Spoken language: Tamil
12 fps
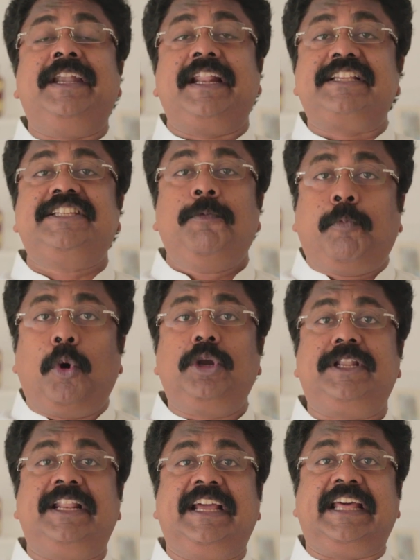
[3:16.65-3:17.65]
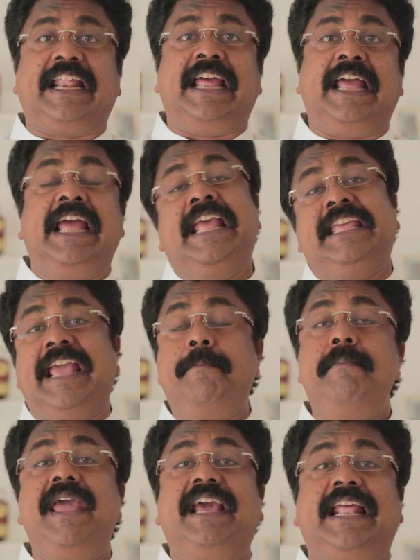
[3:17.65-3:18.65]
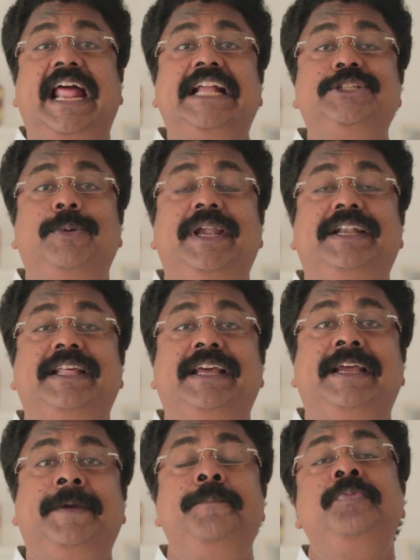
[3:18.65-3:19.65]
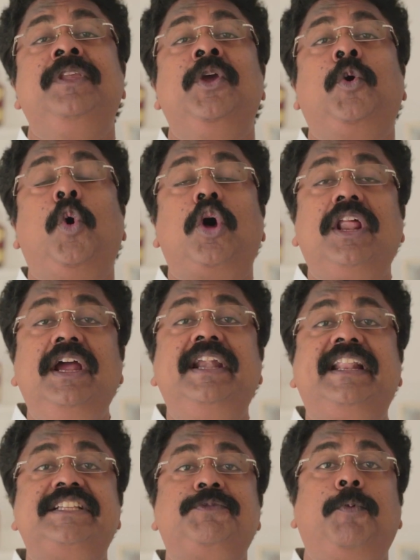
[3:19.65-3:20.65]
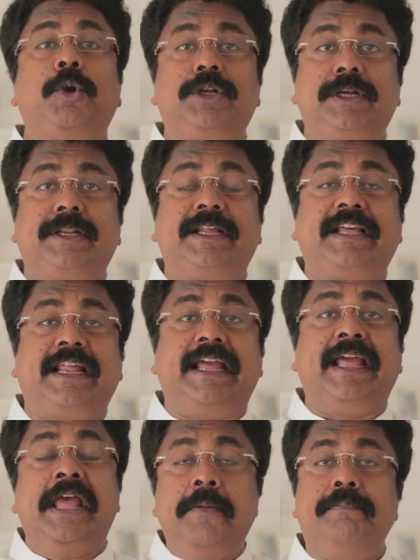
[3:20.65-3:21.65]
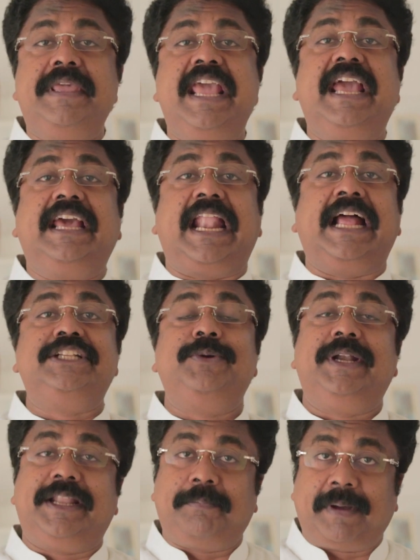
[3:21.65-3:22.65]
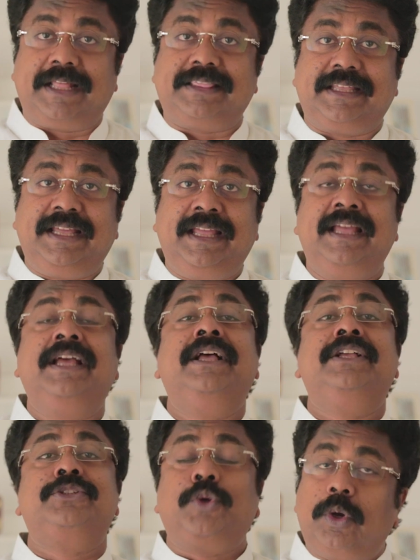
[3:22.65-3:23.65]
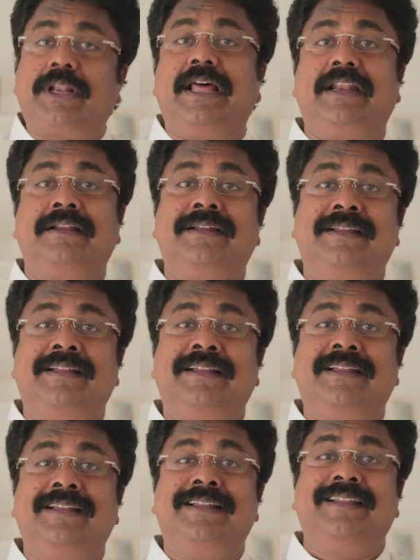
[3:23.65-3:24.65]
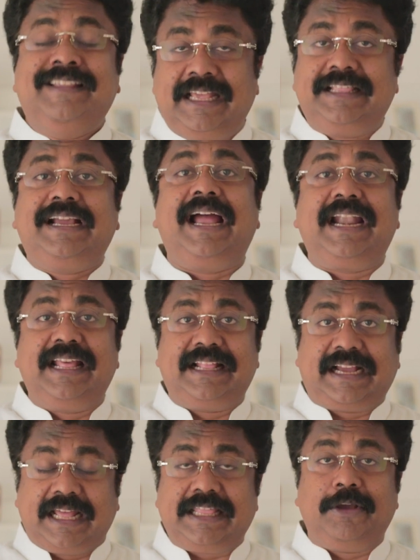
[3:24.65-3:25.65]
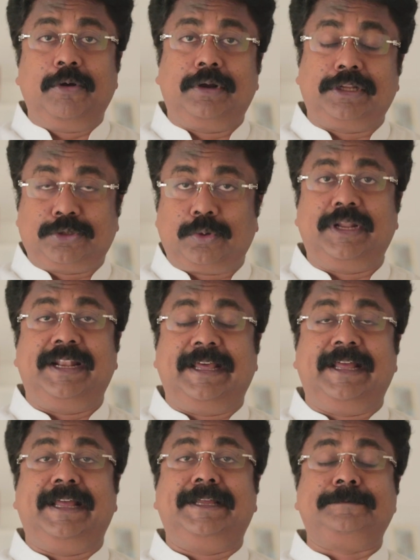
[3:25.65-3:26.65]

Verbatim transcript: ட்ரெஸ்ஸு போட்டிருக்கிற எம்ஏ கிராஜுவேட்டு குரங்கு ட்ரெஸ் போட்டுட்டு இருக்கிற பிஏ கிராஜுவேட்டை பார்த்து சொல்கிறாரு எதுக்கான இந்த கதையை உங்ககிட்ட சொன்னேன்னா